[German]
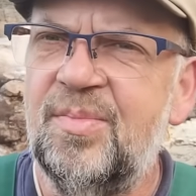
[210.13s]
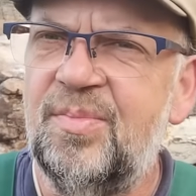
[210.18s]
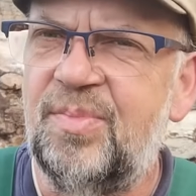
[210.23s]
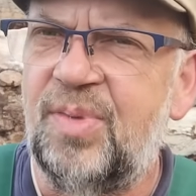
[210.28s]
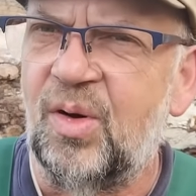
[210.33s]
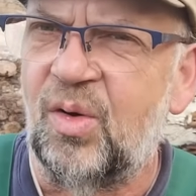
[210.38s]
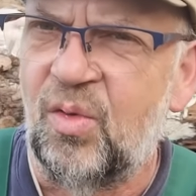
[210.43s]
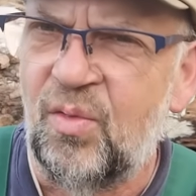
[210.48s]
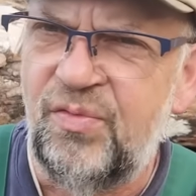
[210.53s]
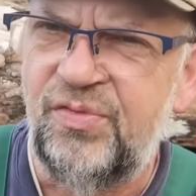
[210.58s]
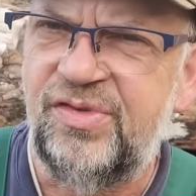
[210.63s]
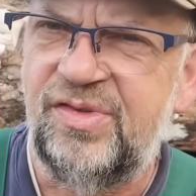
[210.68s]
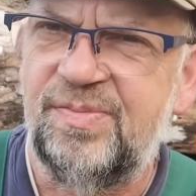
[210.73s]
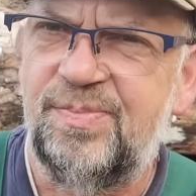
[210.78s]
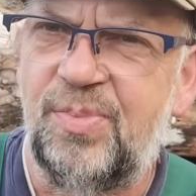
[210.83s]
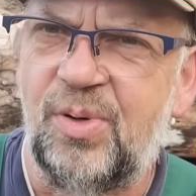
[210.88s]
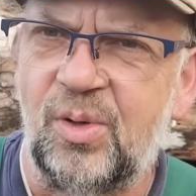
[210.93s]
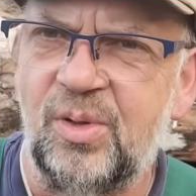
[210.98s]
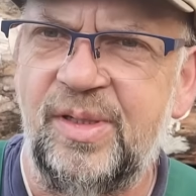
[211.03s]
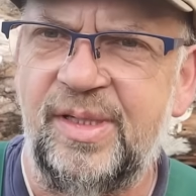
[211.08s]

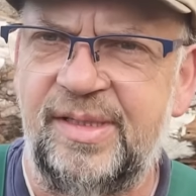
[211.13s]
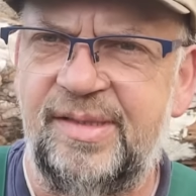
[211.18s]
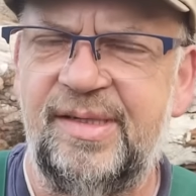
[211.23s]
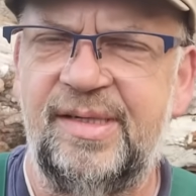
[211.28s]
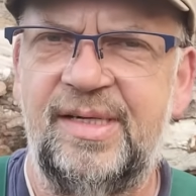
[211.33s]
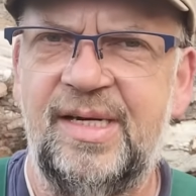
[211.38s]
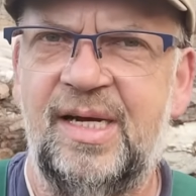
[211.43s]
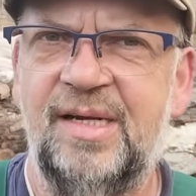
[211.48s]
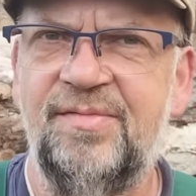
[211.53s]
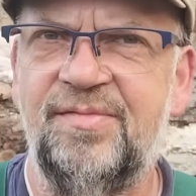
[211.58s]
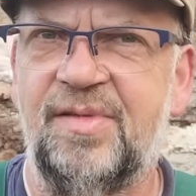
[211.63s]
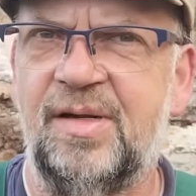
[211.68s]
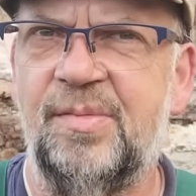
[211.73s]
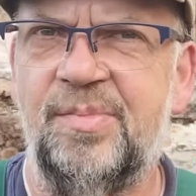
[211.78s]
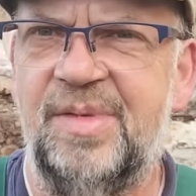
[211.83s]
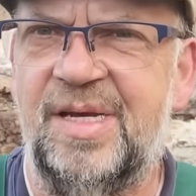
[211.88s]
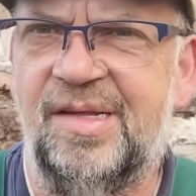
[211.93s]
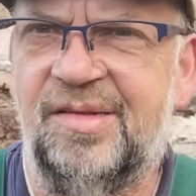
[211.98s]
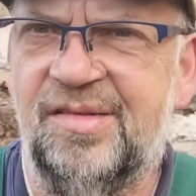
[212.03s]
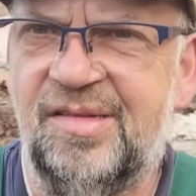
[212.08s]
Berufspolitikern, weil
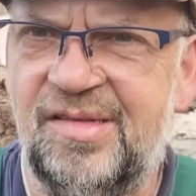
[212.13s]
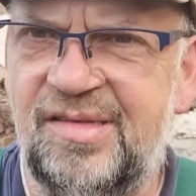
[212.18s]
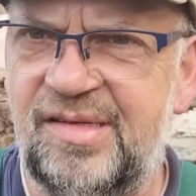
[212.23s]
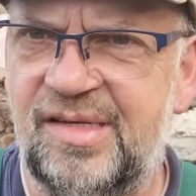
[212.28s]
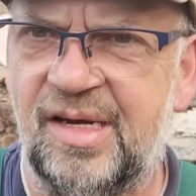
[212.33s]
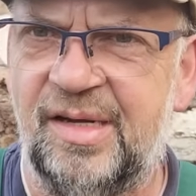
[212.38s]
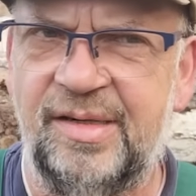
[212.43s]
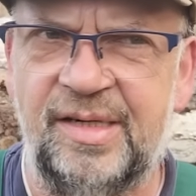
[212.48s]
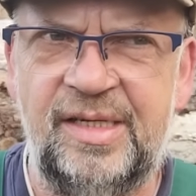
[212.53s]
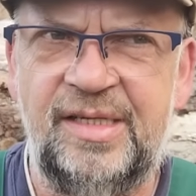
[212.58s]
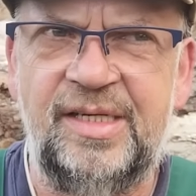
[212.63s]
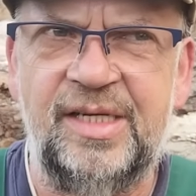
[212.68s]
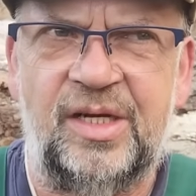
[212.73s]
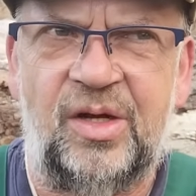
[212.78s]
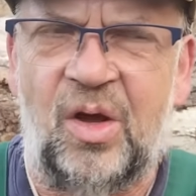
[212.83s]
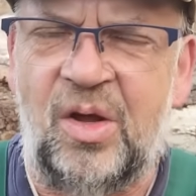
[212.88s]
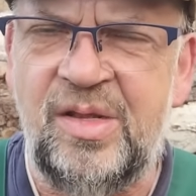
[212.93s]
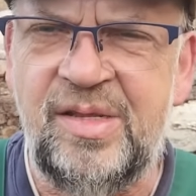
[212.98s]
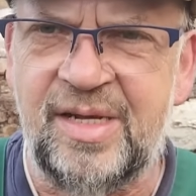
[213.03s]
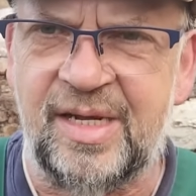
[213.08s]
mehr sind die ja nicht, die
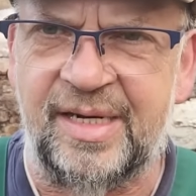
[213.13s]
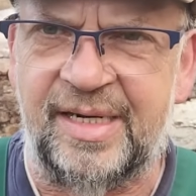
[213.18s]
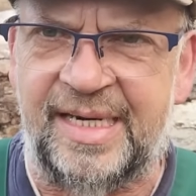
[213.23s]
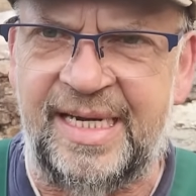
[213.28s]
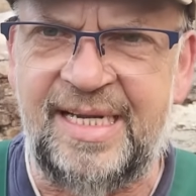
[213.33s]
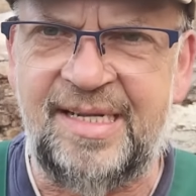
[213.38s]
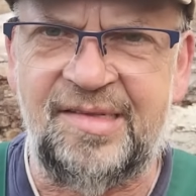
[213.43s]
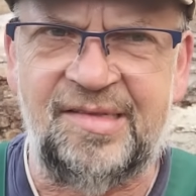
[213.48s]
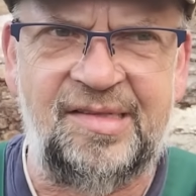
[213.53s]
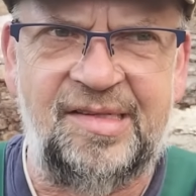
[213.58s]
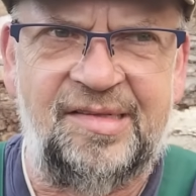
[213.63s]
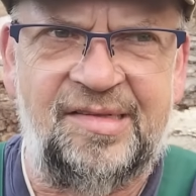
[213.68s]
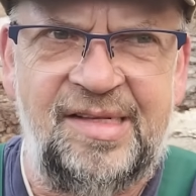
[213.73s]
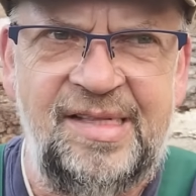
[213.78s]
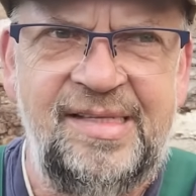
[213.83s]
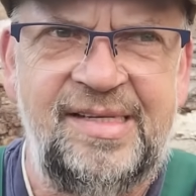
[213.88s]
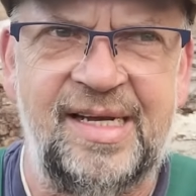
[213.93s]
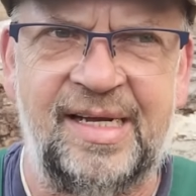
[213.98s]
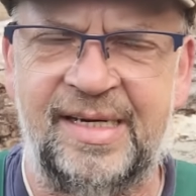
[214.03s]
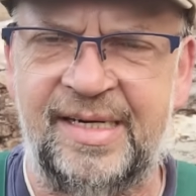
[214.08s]
können ja nichts, die
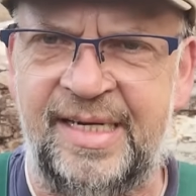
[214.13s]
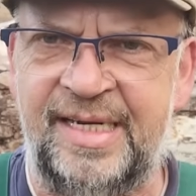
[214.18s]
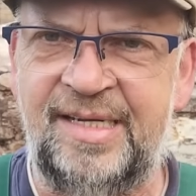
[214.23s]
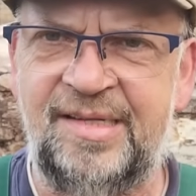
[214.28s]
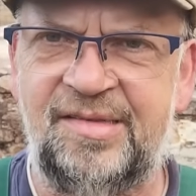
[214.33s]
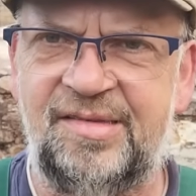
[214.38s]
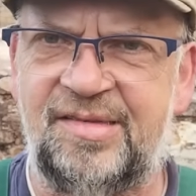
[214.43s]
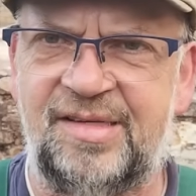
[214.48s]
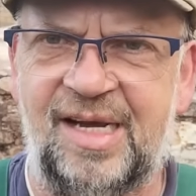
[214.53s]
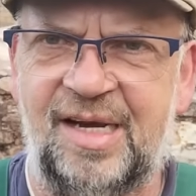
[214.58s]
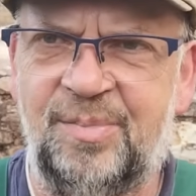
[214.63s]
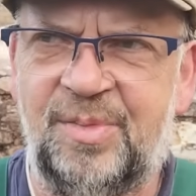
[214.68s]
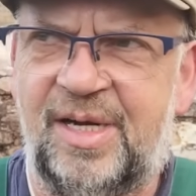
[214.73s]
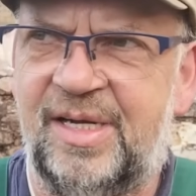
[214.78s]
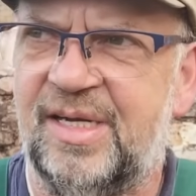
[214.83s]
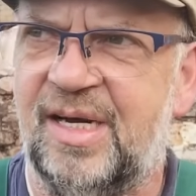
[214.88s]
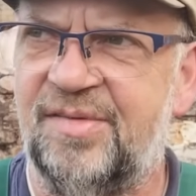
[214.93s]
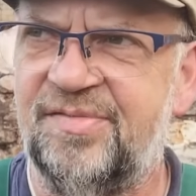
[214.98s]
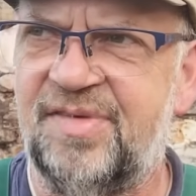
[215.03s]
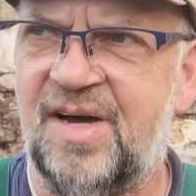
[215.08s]
sind ja nichts, die haben
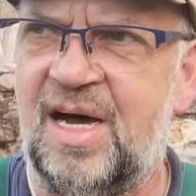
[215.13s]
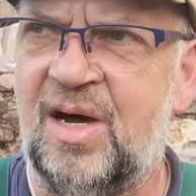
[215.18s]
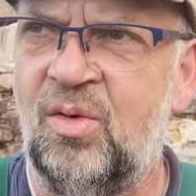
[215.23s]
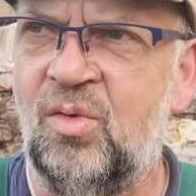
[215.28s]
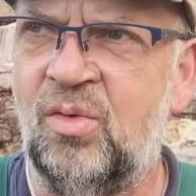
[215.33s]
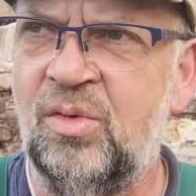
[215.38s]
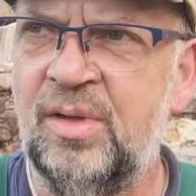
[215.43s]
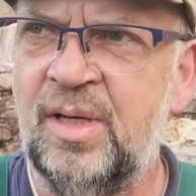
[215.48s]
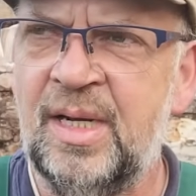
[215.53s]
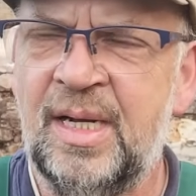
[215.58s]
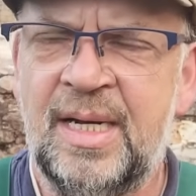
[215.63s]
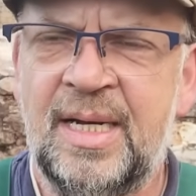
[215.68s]
keine Erfahrung.